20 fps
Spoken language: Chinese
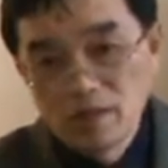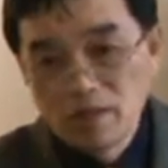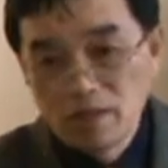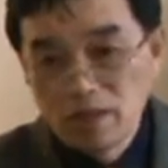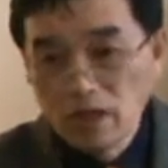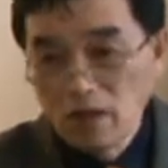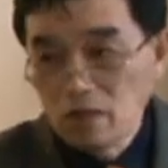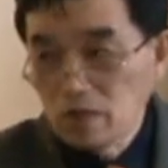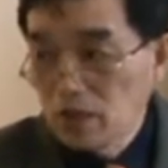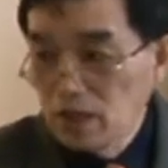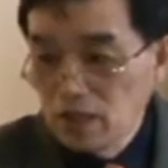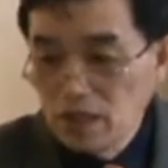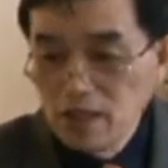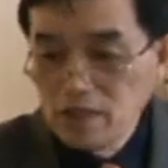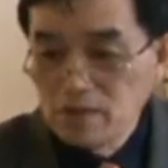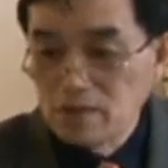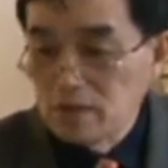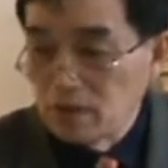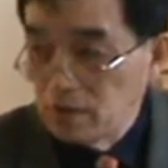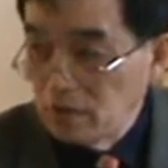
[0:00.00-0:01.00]
到这个
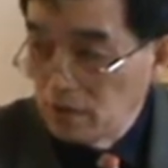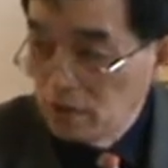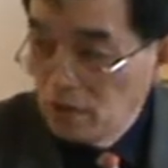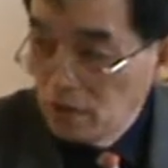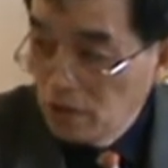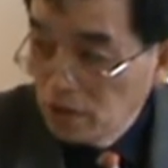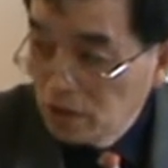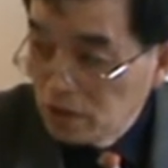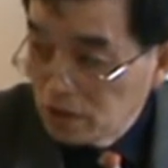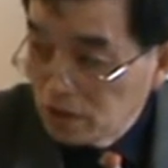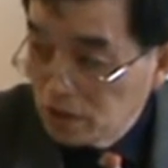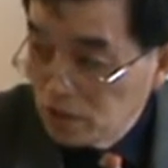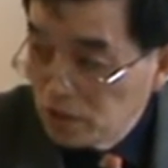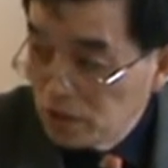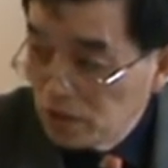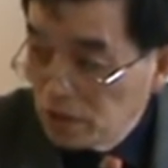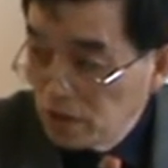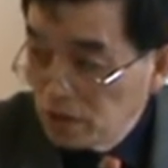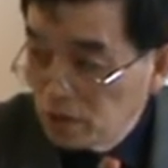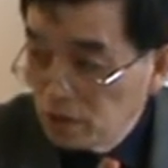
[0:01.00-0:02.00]
粒子是
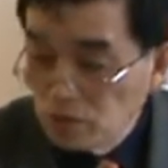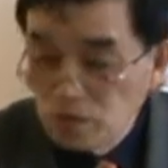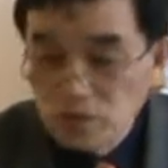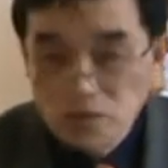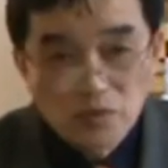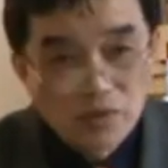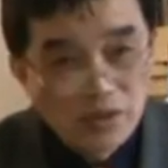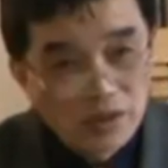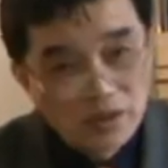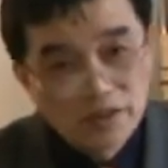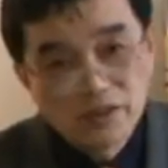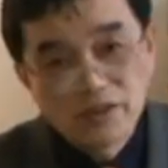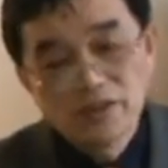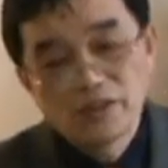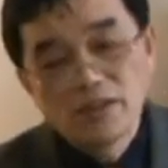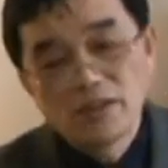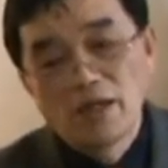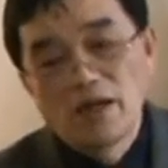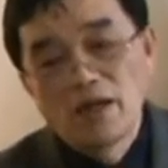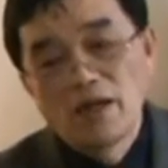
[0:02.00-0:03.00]
需要用数学知
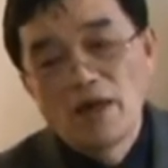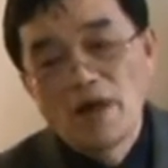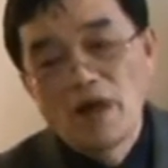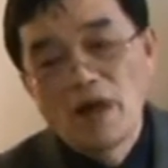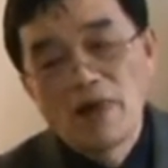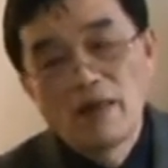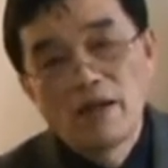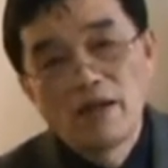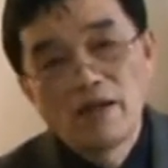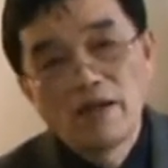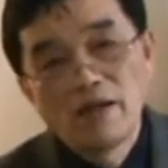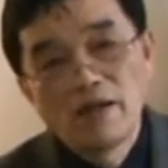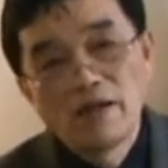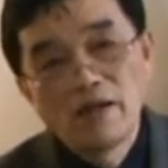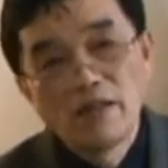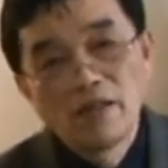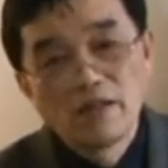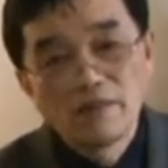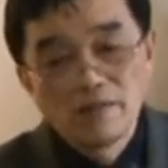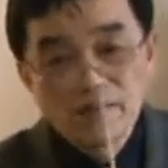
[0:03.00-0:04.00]
识的，
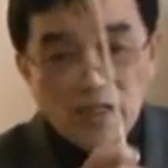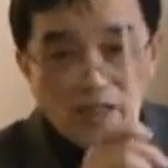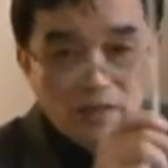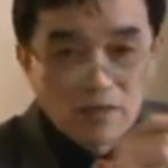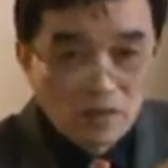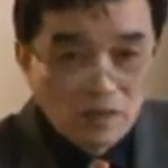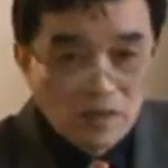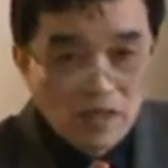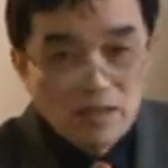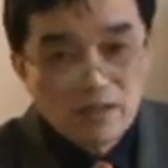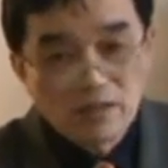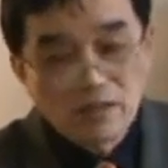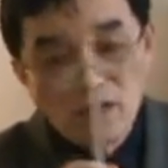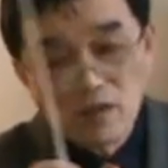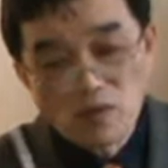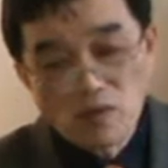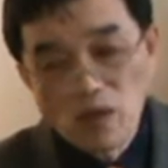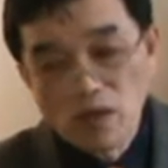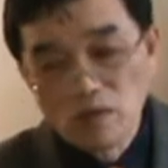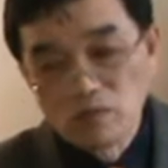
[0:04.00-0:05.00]
那么再从粒子
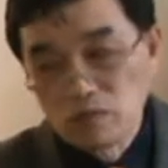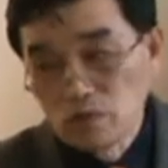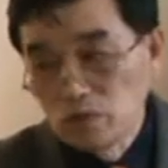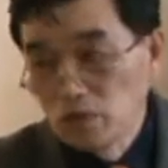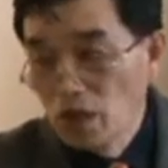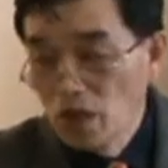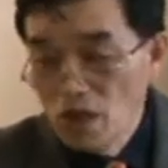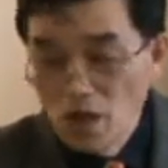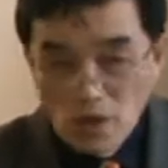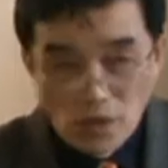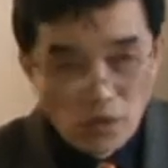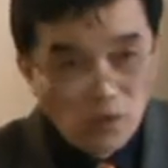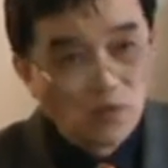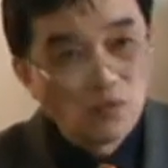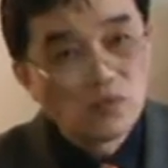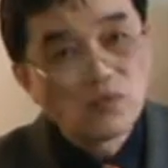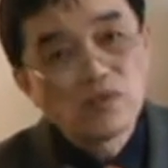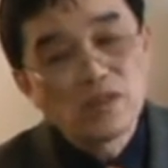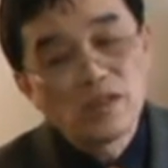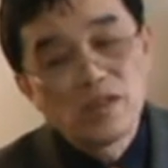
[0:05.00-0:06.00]
到矿物用
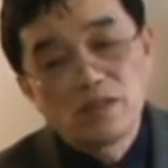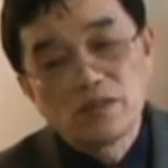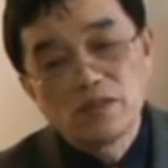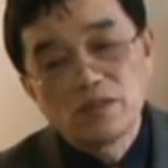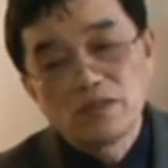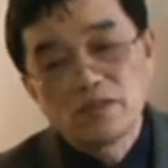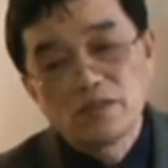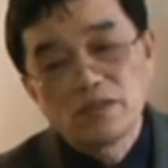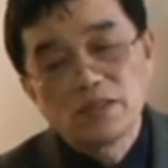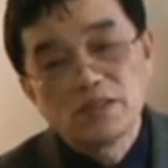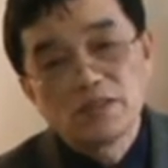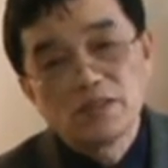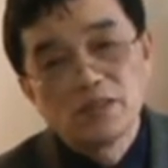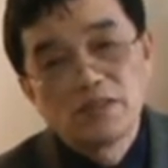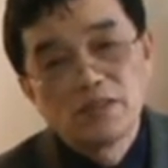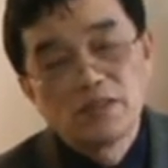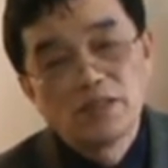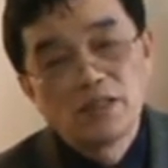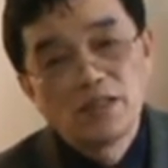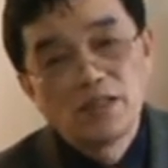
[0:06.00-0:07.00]
物理知识，
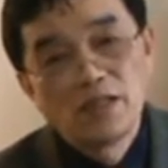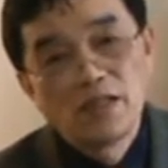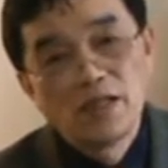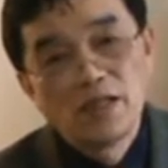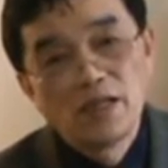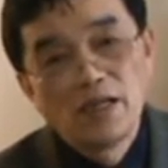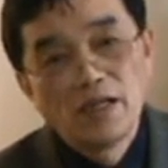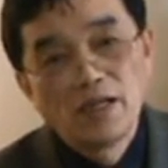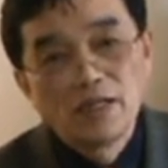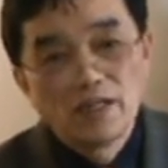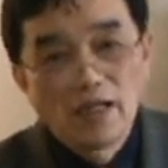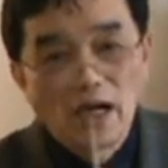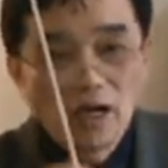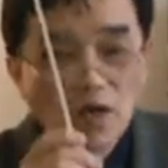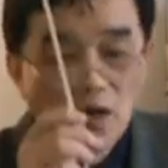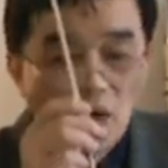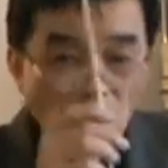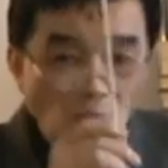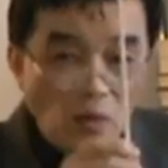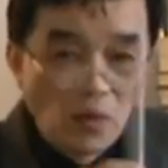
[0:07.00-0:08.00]
然
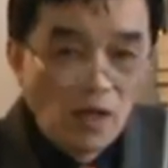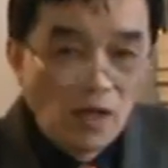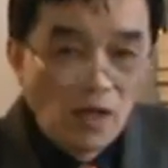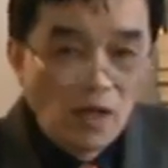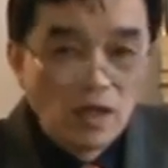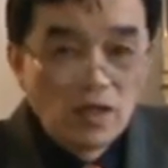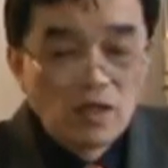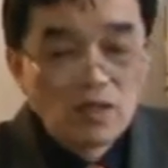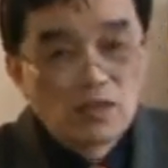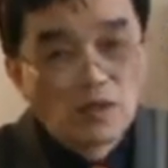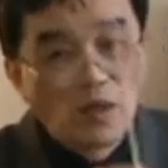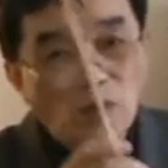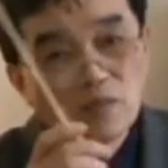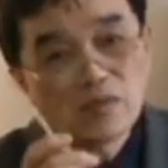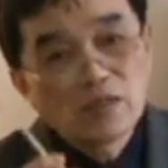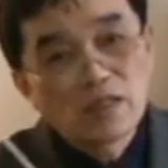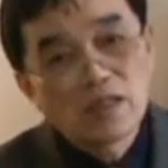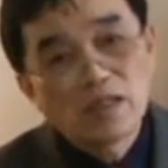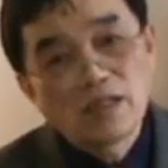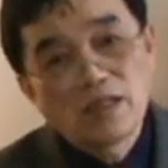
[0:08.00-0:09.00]
后从
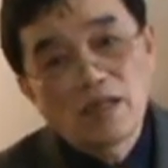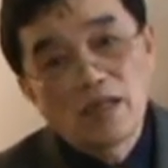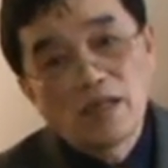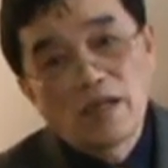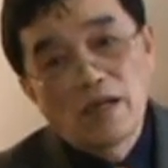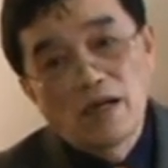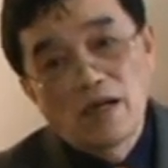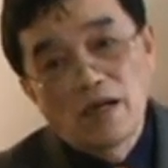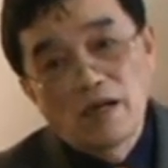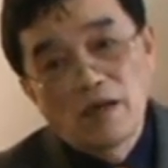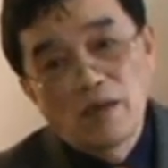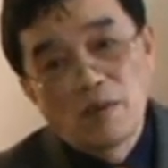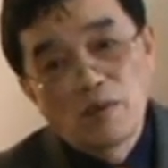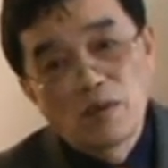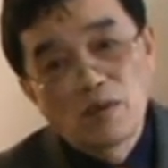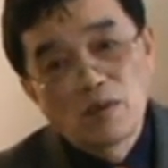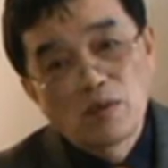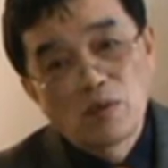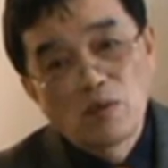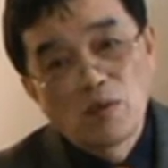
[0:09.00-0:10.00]
这个
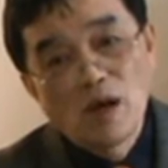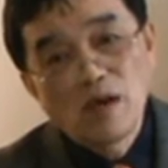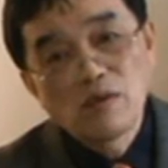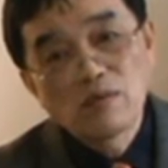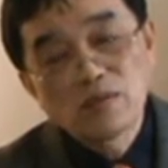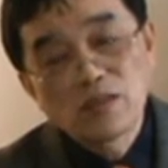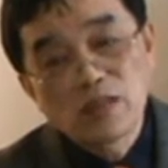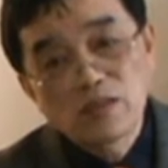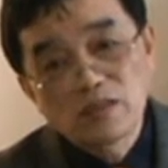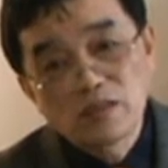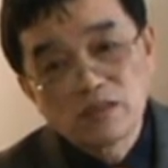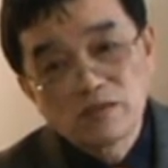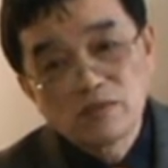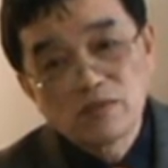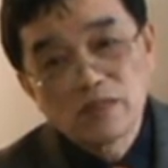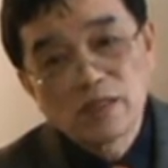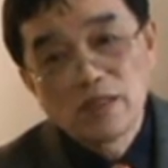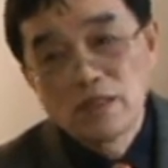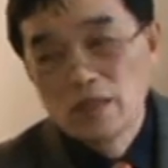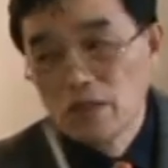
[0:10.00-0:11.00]
矿物到植
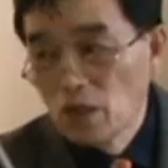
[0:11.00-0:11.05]
物呢